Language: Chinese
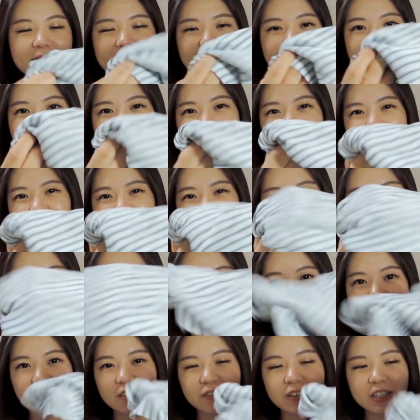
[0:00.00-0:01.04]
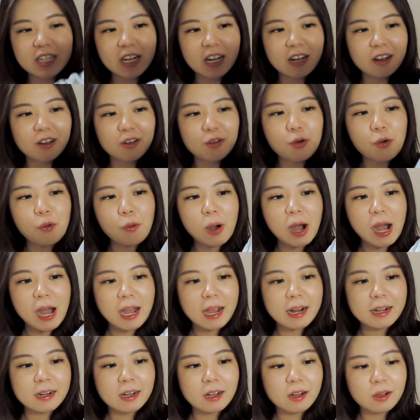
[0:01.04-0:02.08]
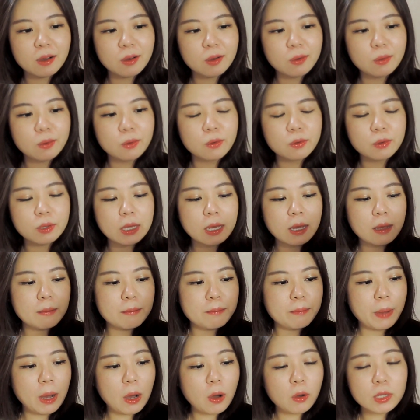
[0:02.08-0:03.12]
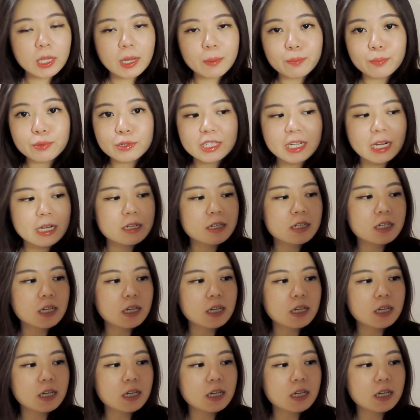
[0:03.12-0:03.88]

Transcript: 的质地非常滑，然后也很薄，它不粘